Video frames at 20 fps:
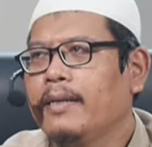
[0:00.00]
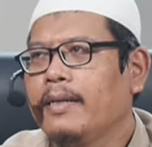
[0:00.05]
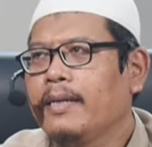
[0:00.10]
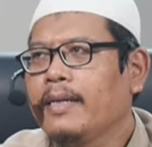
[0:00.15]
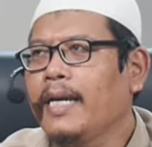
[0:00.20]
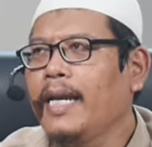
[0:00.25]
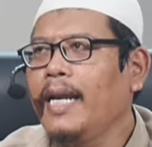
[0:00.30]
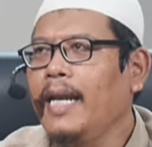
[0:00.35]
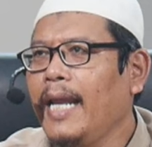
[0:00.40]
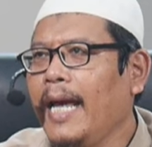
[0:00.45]

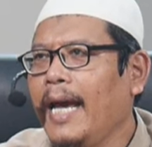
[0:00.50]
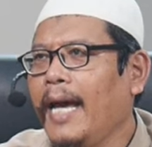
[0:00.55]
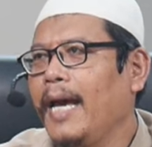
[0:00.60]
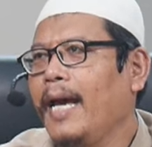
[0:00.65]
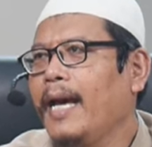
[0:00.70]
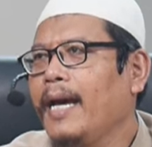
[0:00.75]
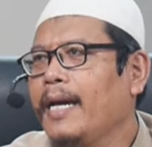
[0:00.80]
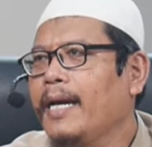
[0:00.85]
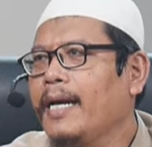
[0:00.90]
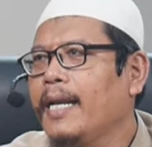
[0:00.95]
kelak
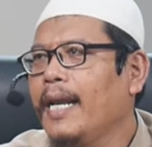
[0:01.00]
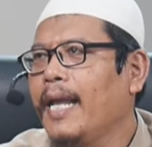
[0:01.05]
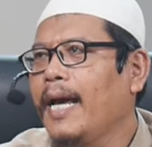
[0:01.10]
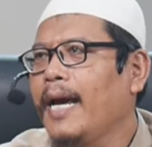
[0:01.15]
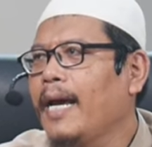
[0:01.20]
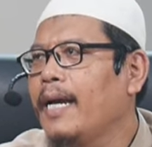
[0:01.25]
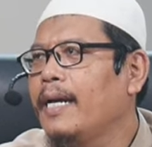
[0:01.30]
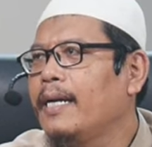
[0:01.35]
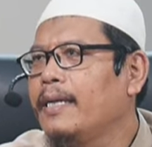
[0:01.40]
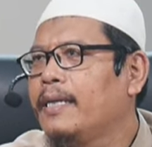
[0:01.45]
kelak
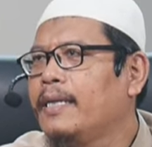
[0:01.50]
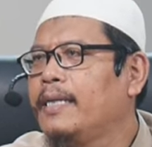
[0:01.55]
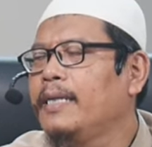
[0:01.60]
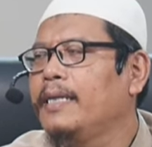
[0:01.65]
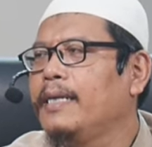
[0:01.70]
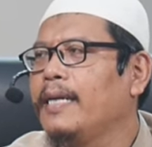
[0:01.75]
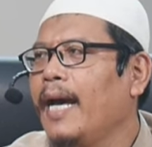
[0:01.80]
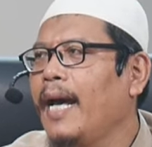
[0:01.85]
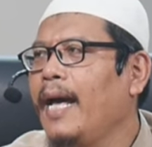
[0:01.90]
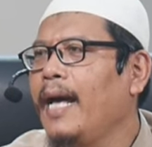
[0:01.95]

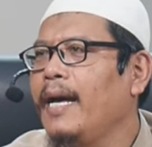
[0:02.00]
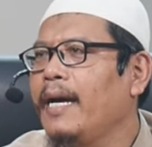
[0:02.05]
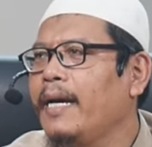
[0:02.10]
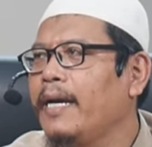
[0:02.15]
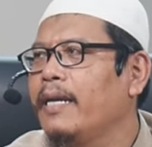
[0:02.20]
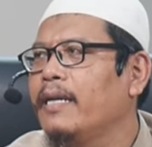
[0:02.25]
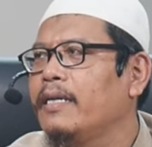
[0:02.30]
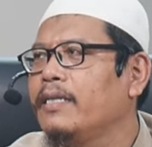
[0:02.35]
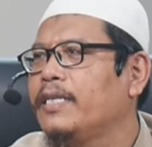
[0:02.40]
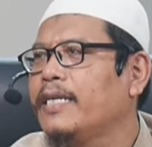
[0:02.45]
di
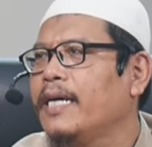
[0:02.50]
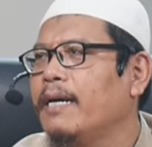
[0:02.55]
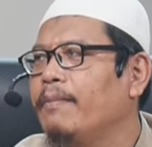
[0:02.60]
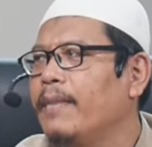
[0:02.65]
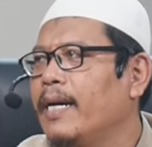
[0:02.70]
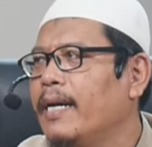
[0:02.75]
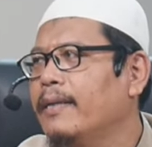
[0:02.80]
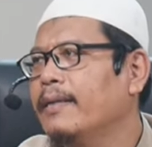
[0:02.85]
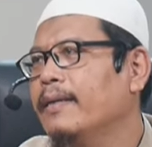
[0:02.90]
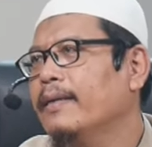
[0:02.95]
akhir
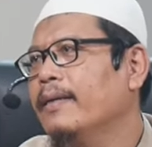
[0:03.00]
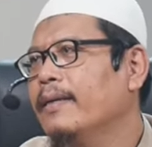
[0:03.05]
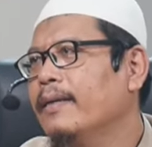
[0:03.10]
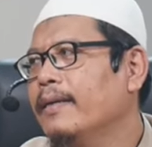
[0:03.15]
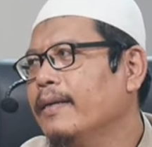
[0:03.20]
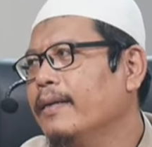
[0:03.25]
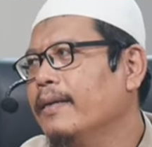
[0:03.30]
zaman